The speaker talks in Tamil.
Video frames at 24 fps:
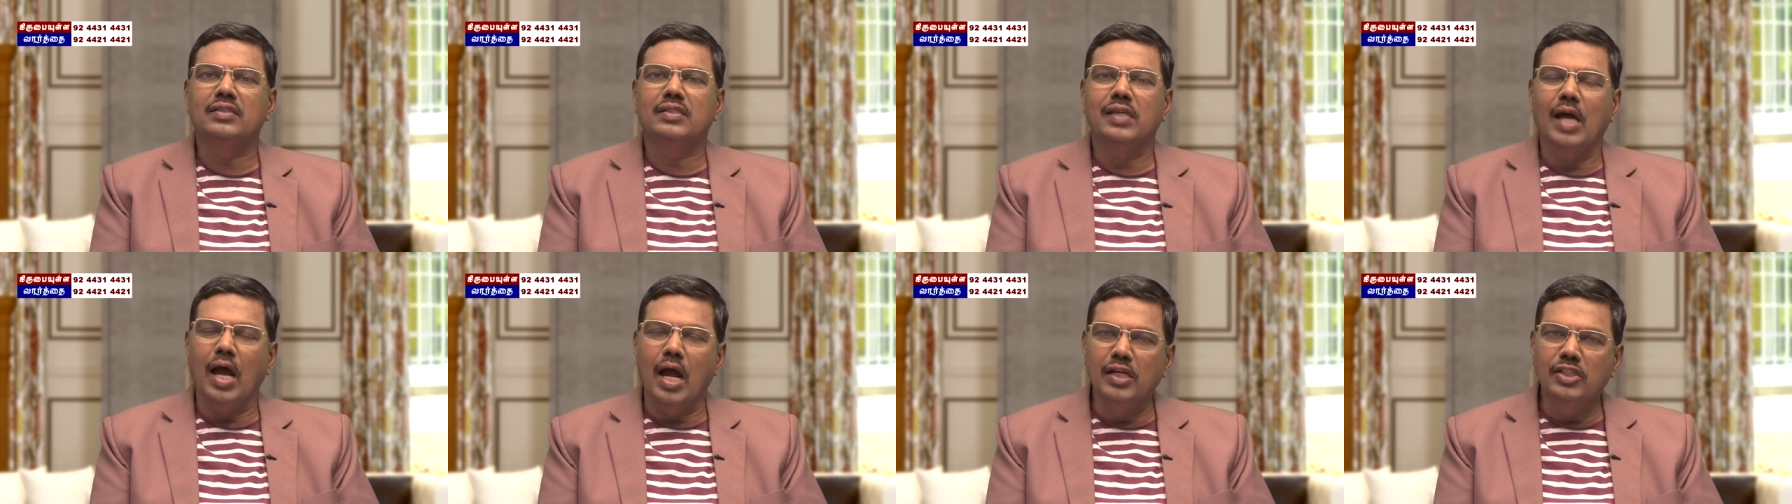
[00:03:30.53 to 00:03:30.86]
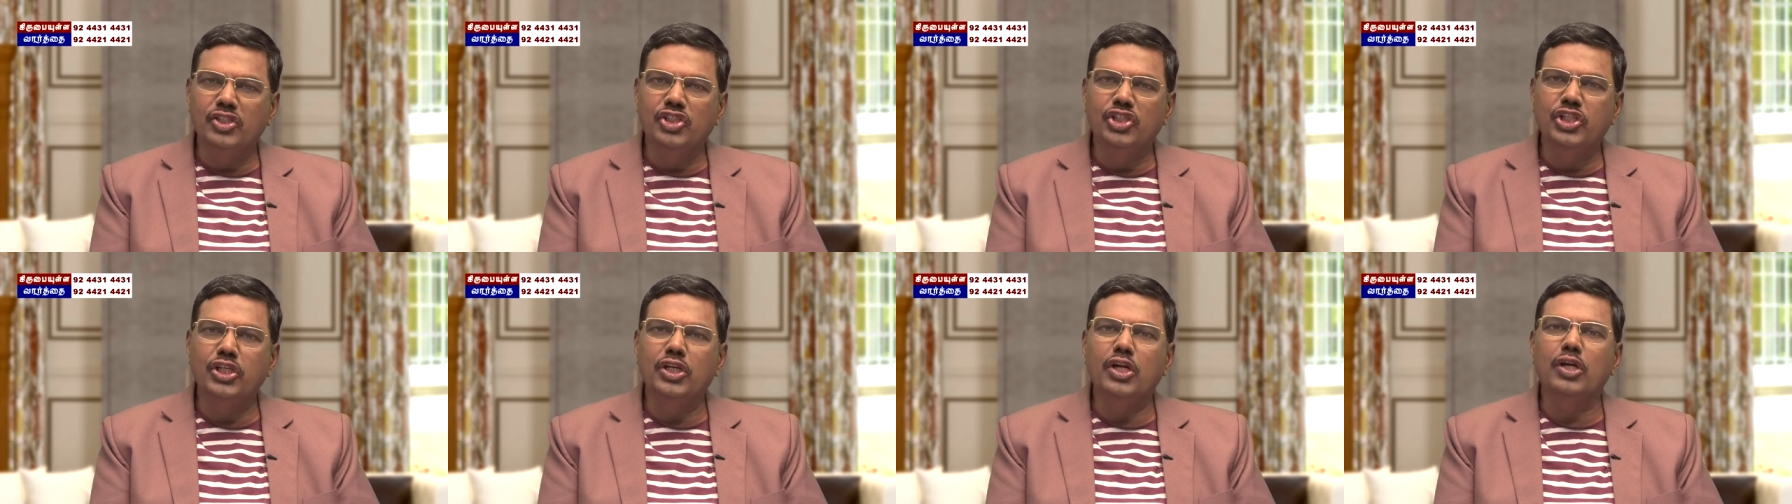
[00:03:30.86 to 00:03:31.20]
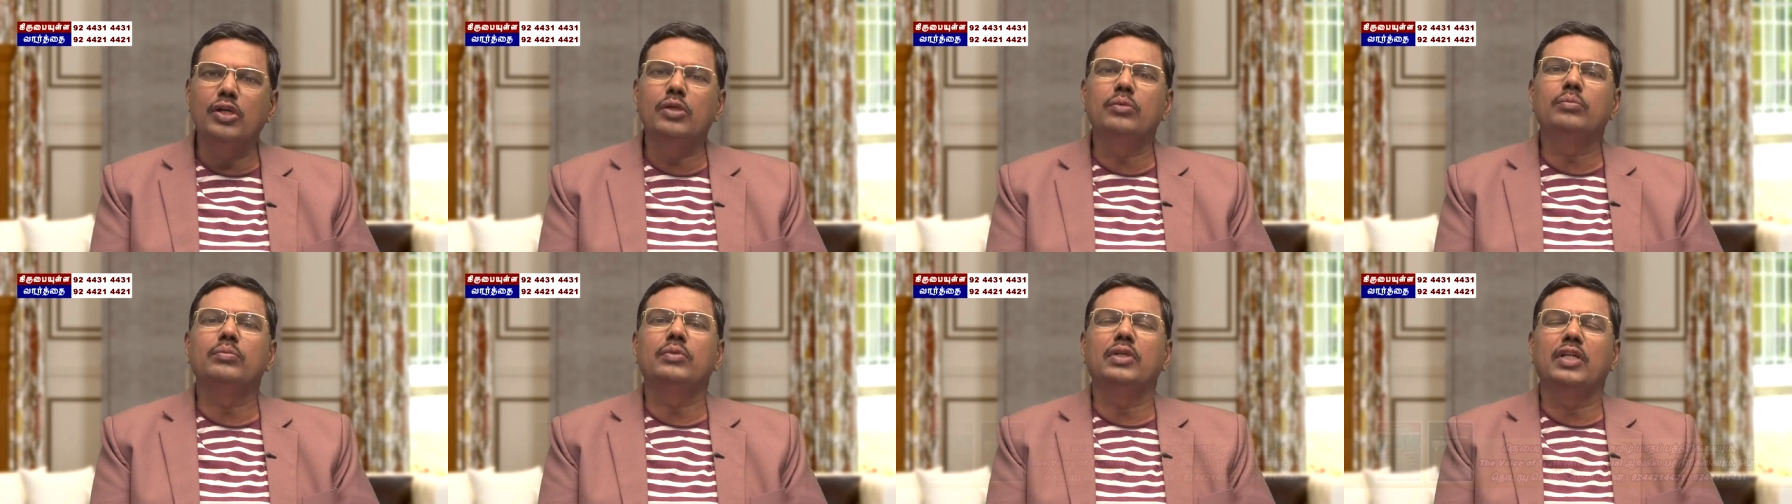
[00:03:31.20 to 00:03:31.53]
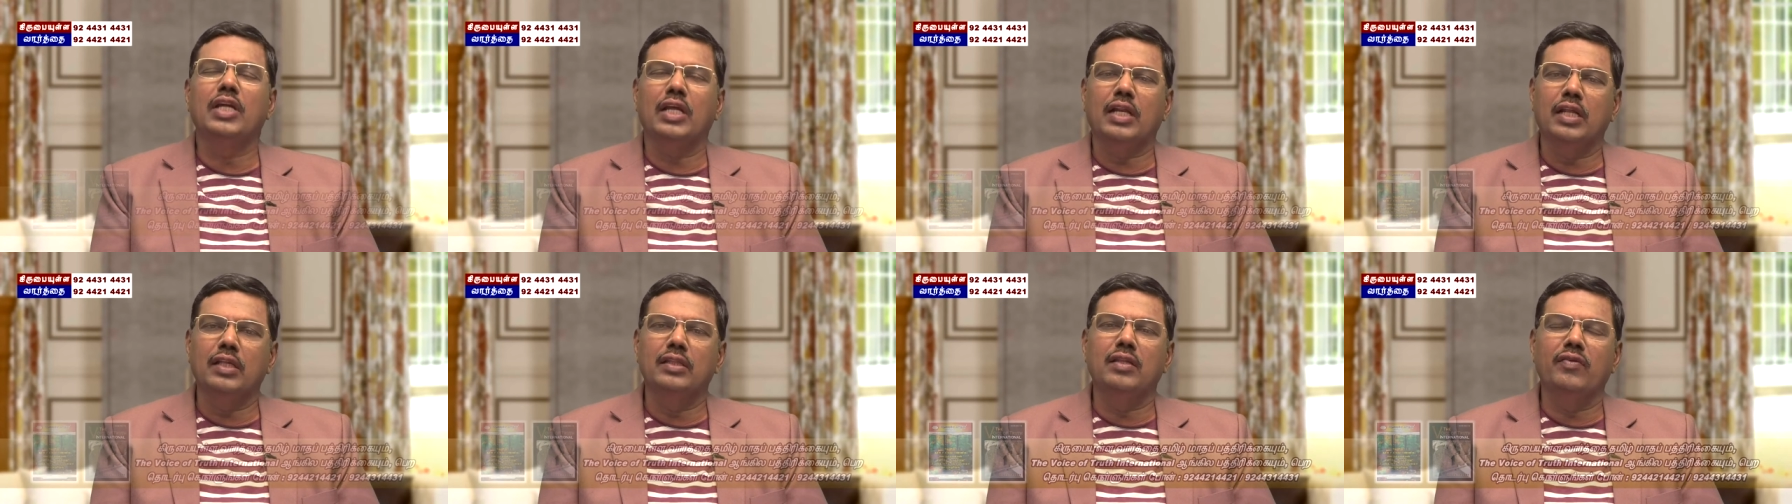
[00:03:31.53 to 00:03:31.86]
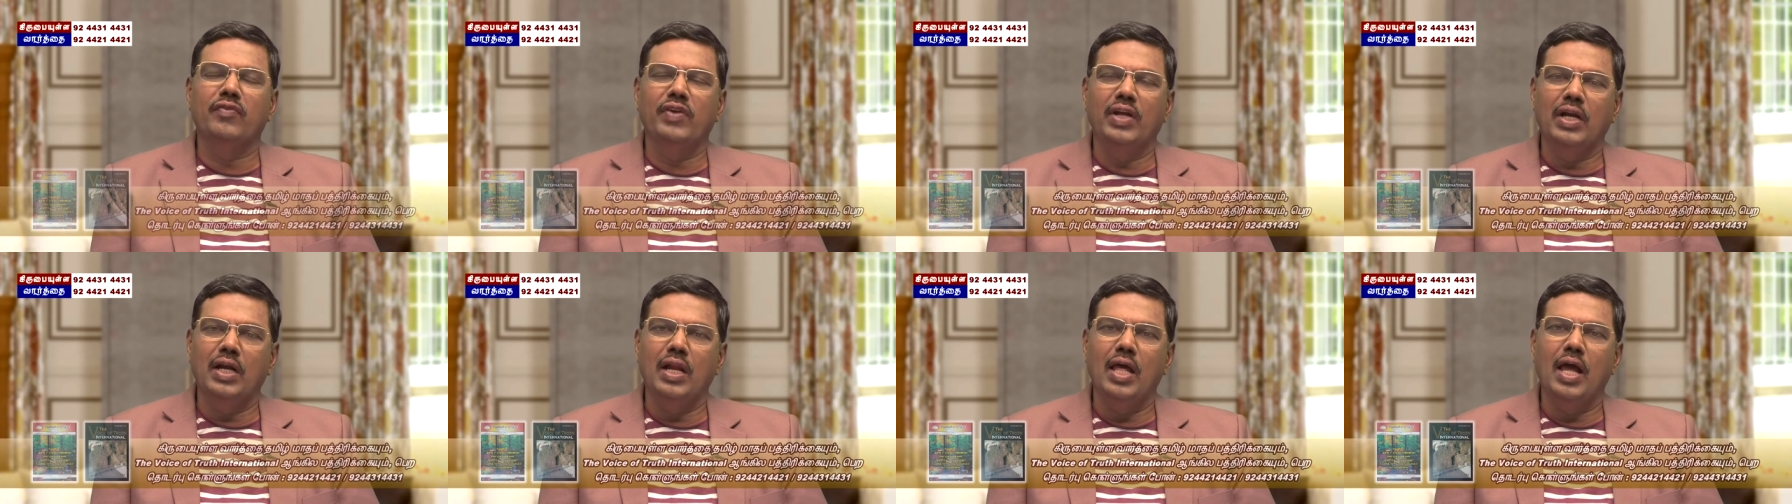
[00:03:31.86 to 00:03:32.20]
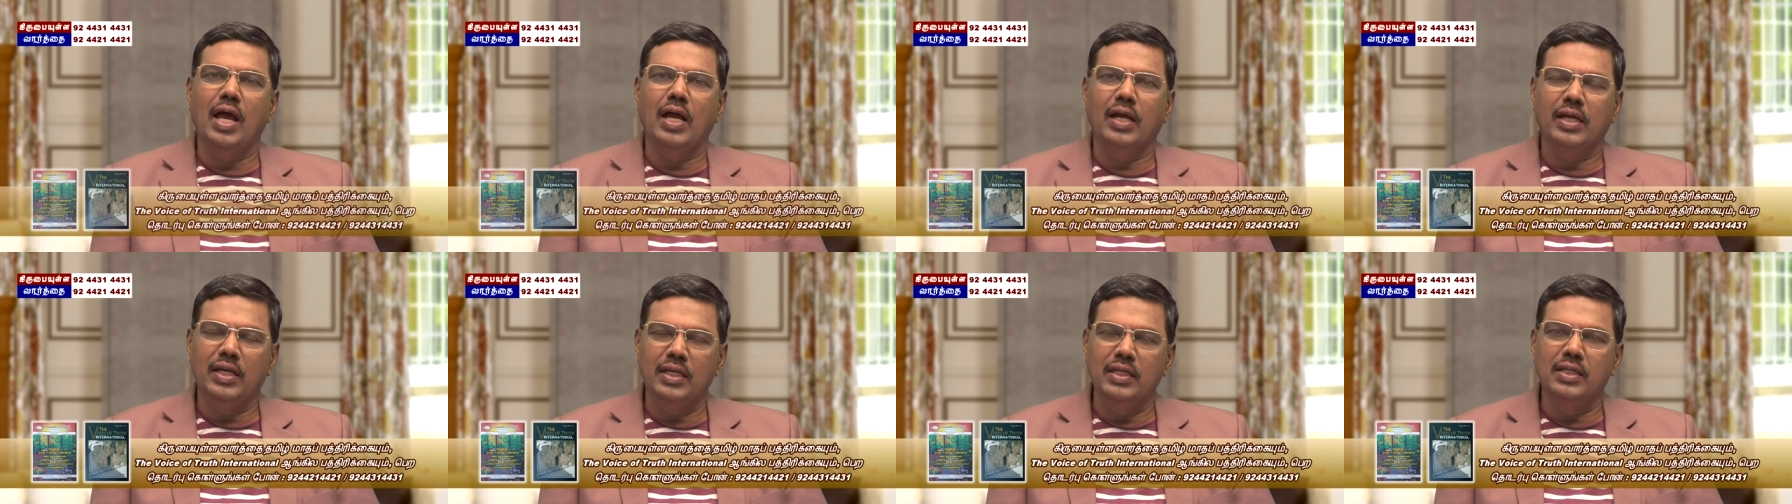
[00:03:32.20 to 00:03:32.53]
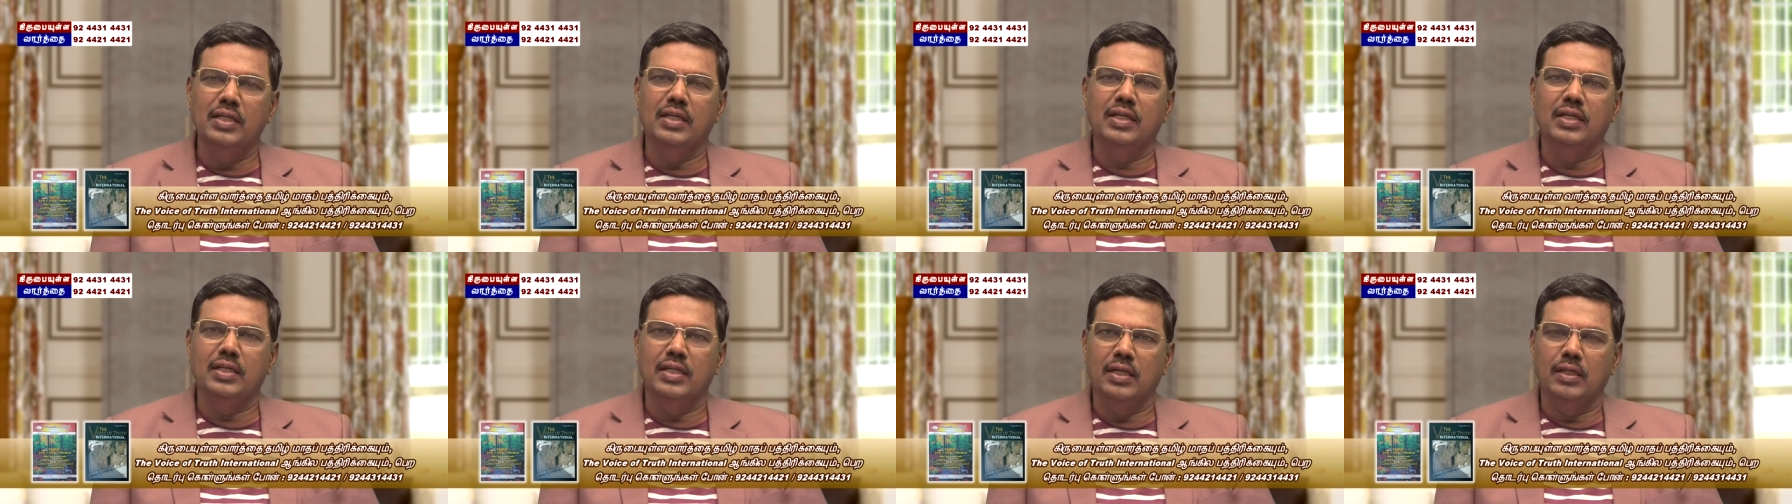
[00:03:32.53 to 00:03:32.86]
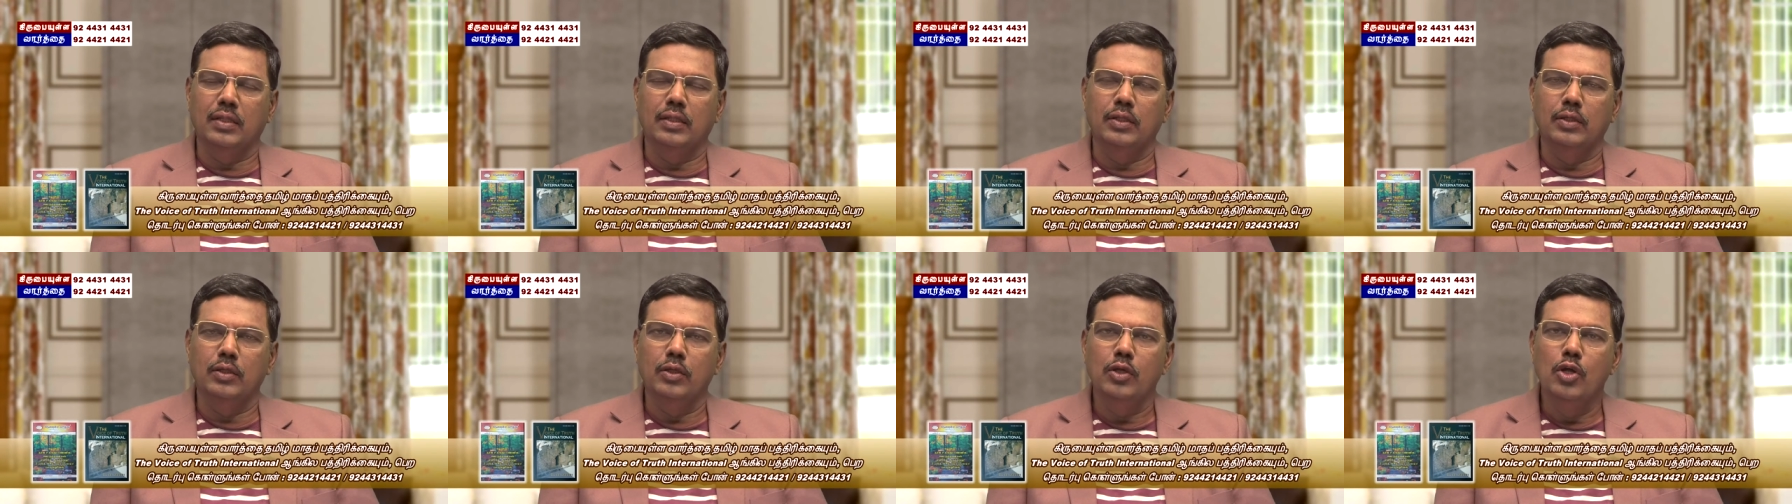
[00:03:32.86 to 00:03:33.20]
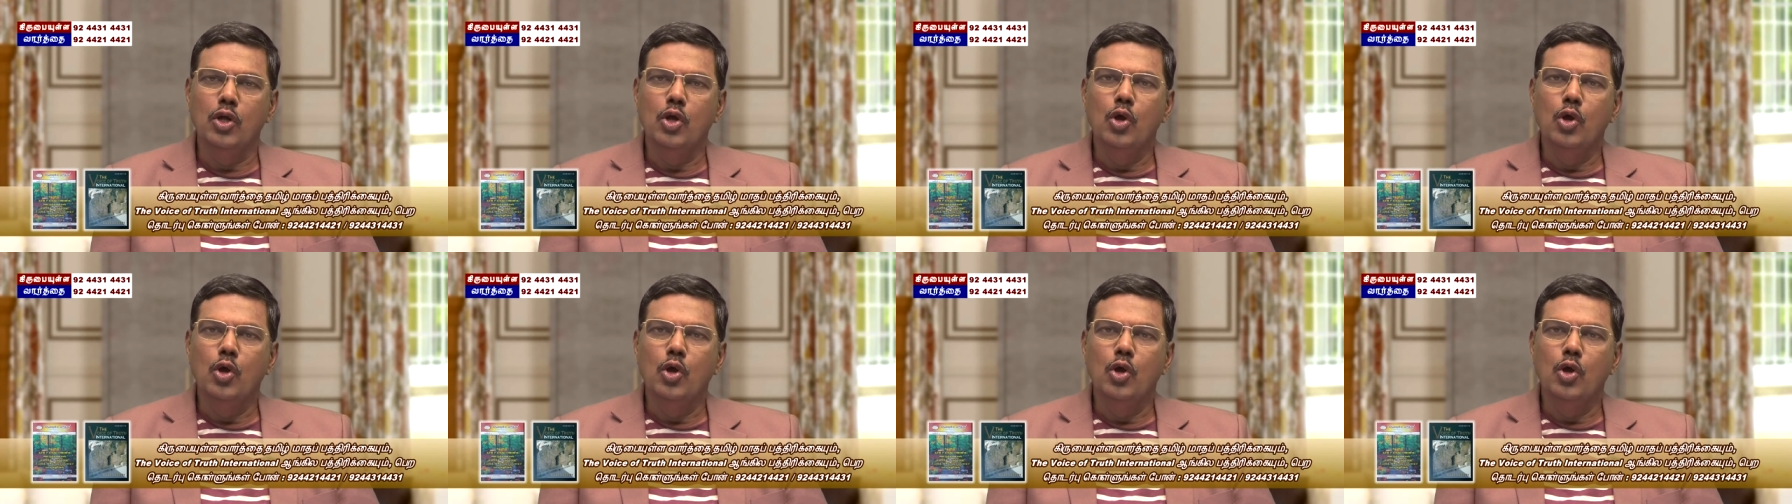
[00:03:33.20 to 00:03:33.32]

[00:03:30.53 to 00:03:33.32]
சாட்சிகளும் நிறைந்தவைகளாக இருக்கிறது